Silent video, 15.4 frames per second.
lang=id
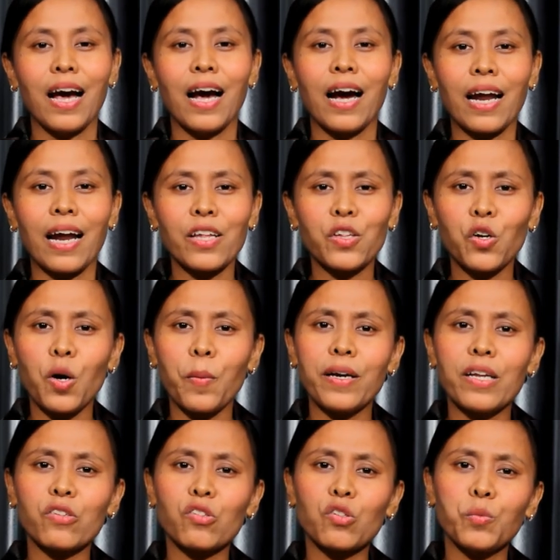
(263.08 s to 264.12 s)
Karena itu
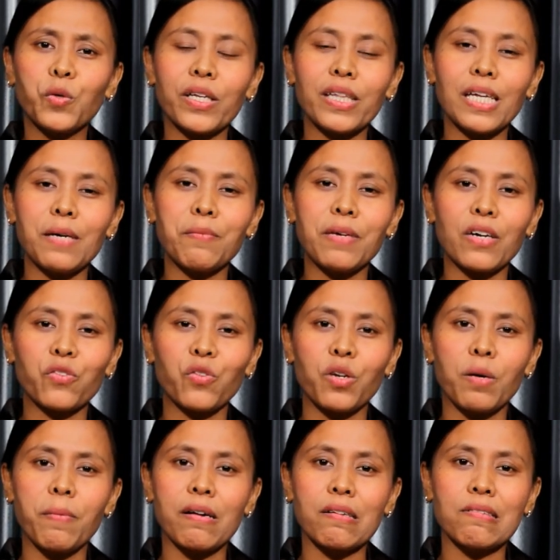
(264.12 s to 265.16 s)
kepada semua tim yang sudah
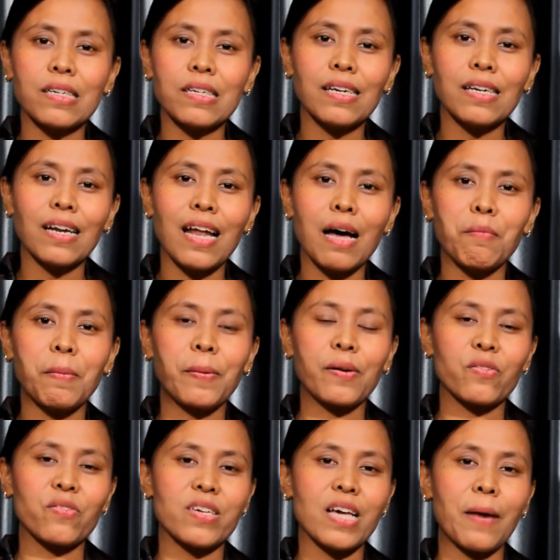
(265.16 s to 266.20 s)
berjeri lelah
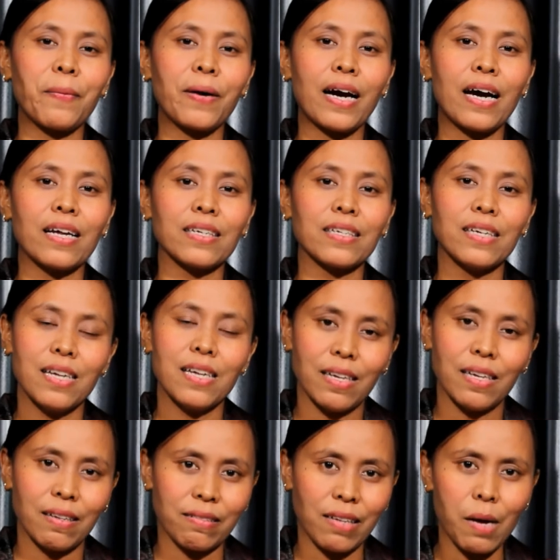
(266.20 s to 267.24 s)
mempersiapkan
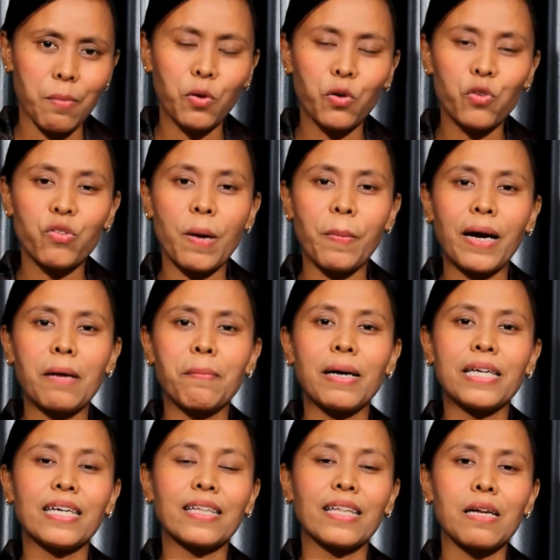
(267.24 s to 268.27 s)
saya mengucapkan
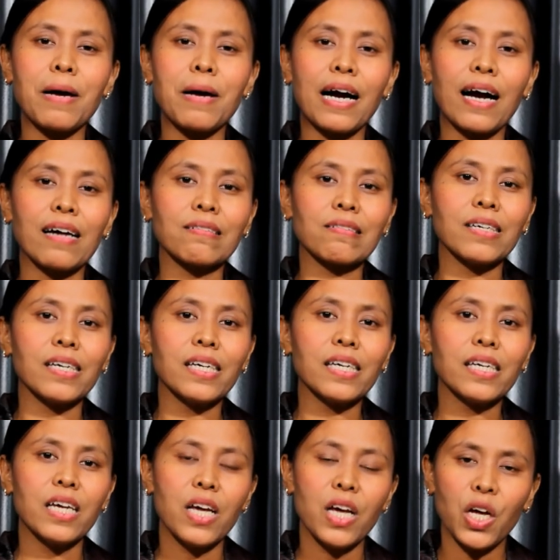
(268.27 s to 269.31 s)
banyak terima kasih.
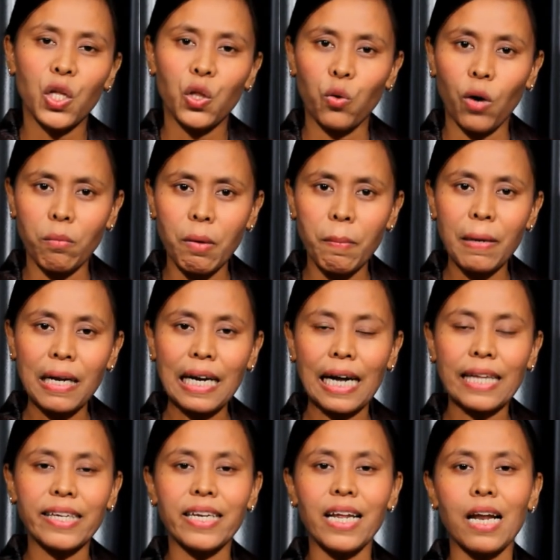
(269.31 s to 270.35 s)
Tuhan
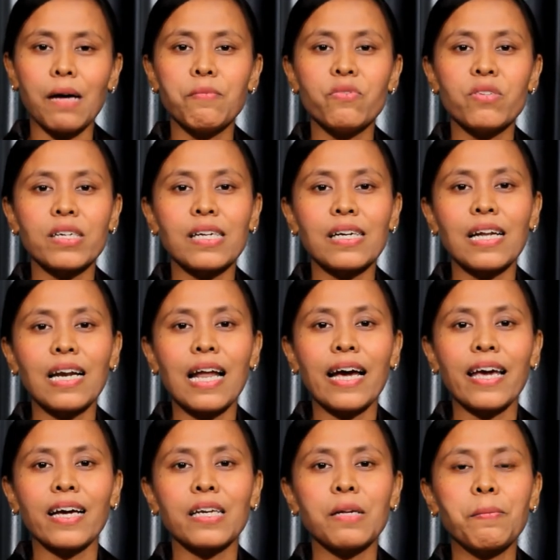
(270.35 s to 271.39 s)
memberkati dalam jeri lelah
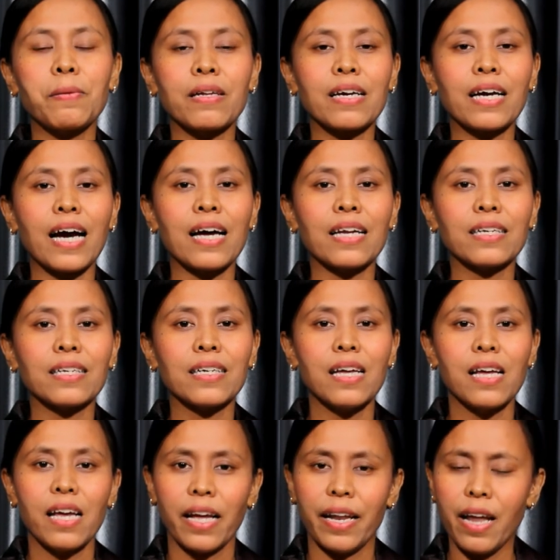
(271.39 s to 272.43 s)
yang diberikan
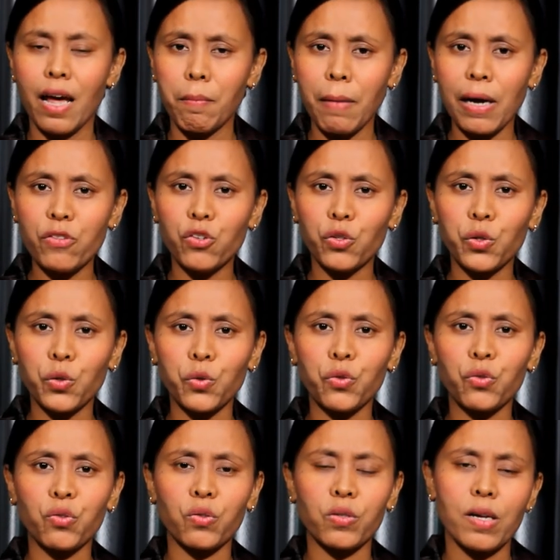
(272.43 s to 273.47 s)
dan maju
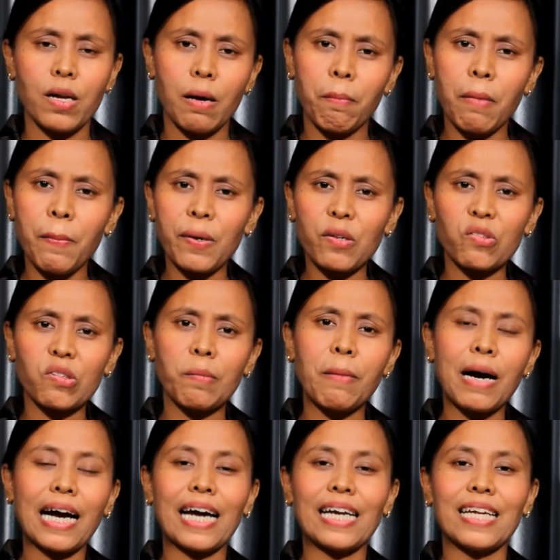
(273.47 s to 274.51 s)
terus
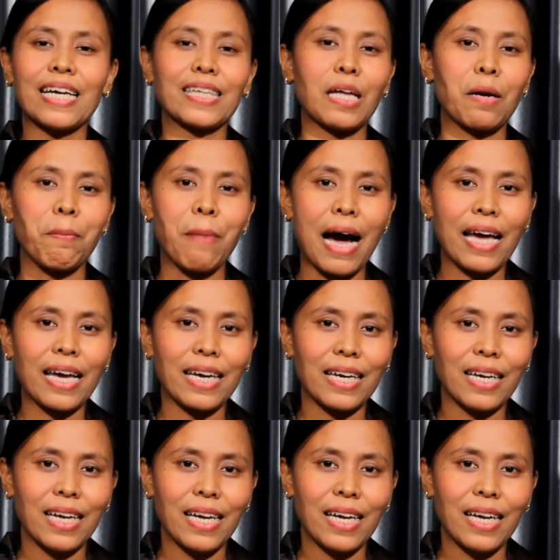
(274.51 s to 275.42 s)
mempersembahkan yang terbaik.